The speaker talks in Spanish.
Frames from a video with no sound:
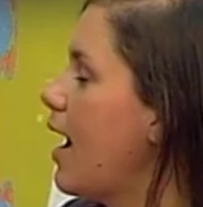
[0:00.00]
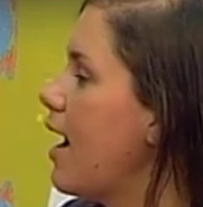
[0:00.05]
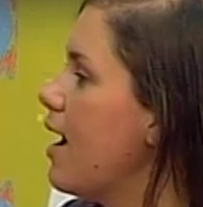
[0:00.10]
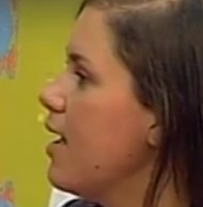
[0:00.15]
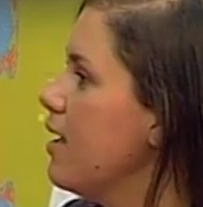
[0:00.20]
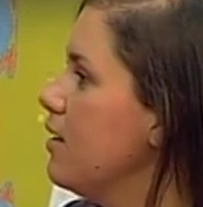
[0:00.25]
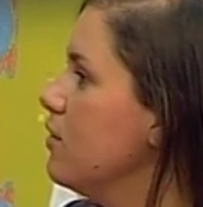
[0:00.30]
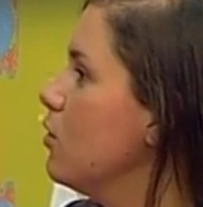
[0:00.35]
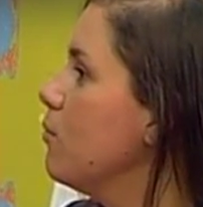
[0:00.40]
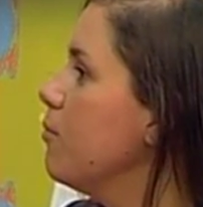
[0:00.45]

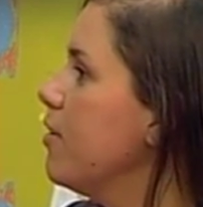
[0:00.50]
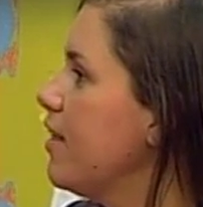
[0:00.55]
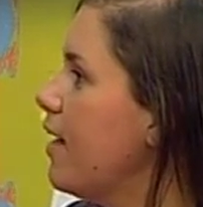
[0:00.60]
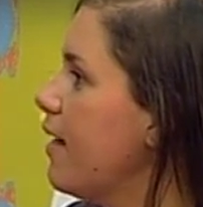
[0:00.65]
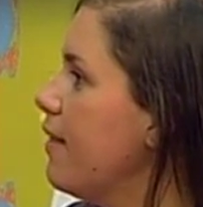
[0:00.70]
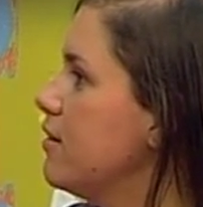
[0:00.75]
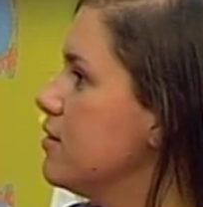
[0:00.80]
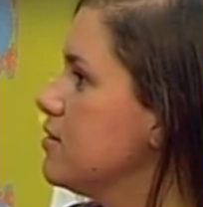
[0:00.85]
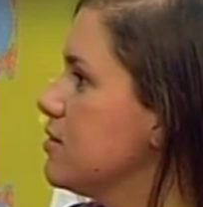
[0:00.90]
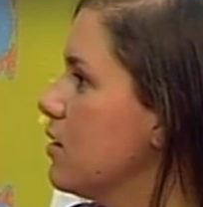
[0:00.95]
¿Hay
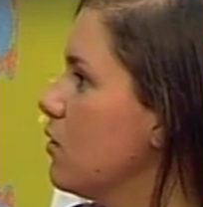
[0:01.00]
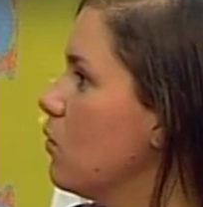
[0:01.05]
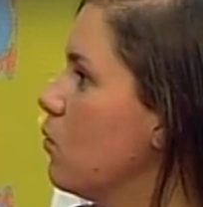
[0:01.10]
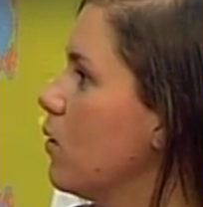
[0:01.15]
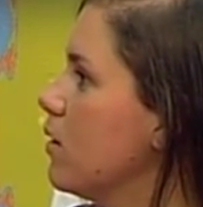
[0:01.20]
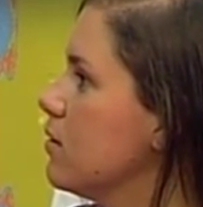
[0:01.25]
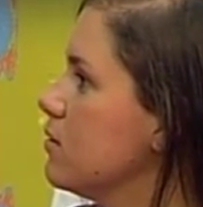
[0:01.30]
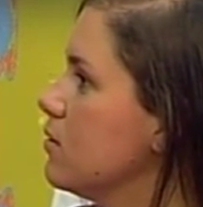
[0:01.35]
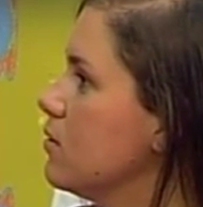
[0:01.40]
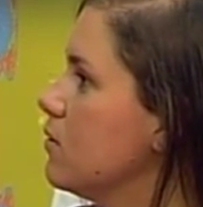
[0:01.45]
novedades en
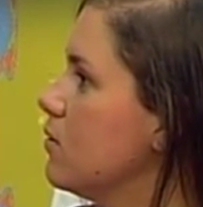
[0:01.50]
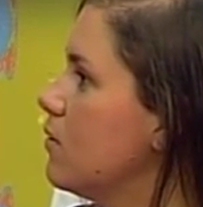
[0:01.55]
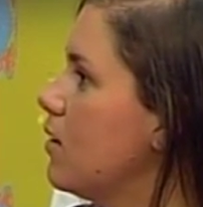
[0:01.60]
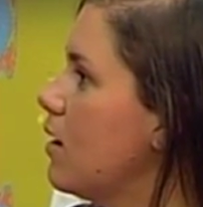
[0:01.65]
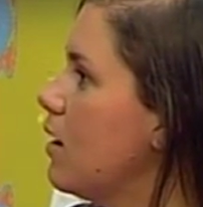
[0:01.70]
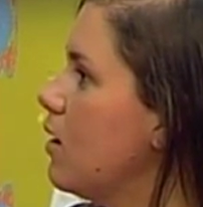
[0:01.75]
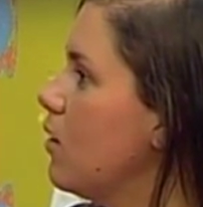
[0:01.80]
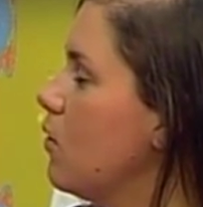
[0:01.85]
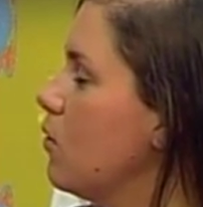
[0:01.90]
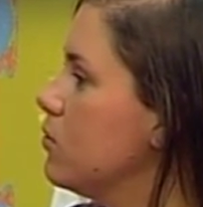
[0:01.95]
cuanto
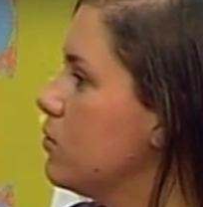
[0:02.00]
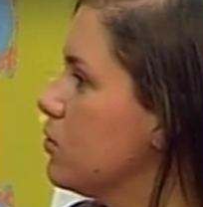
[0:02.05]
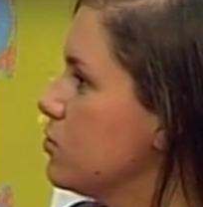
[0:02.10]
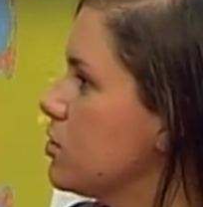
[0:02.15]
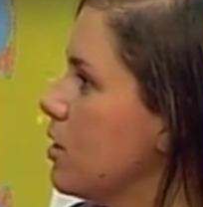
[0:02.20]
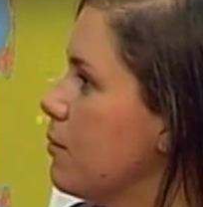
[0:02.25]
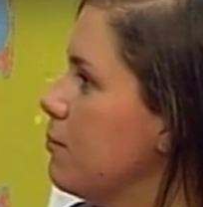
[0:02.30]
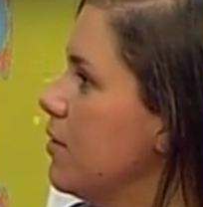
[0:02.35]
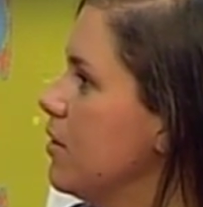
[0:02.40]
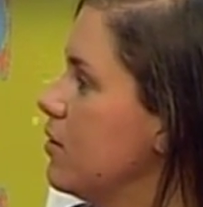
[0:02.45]
a
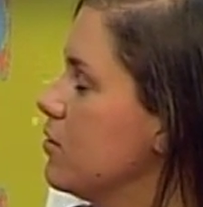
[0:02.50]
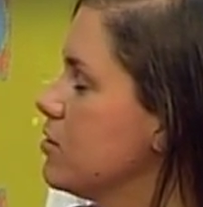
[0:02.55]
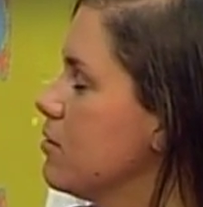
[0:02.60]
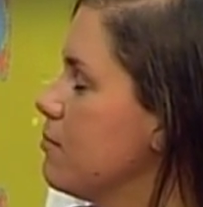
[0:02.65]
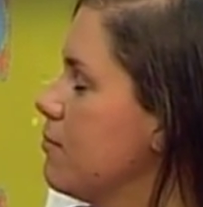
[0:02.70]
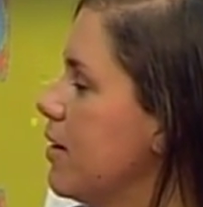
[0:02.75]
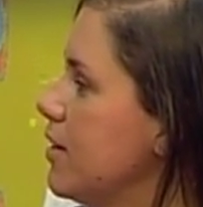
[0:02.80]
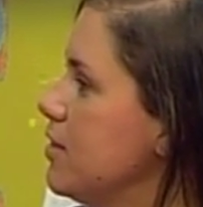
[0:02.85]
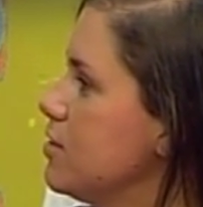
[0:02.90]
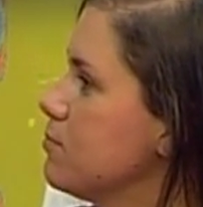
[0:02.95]
otros ámbitos
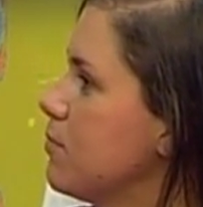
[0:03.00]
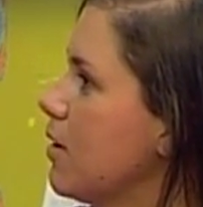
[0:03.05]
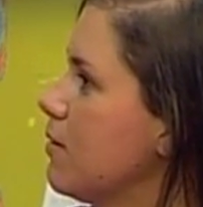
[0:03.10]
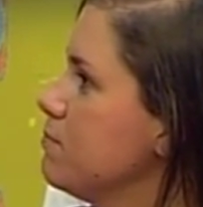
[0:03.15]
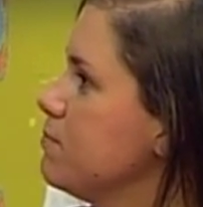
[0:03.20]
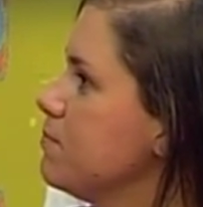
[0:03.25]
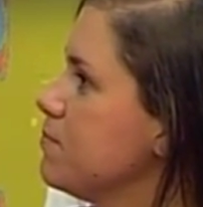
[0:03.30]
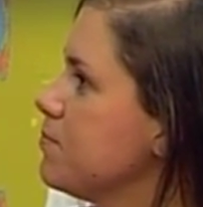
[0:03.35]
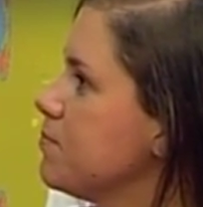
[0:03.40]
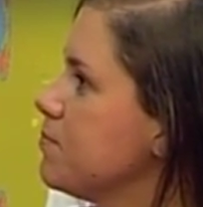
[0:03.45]
en Marisma?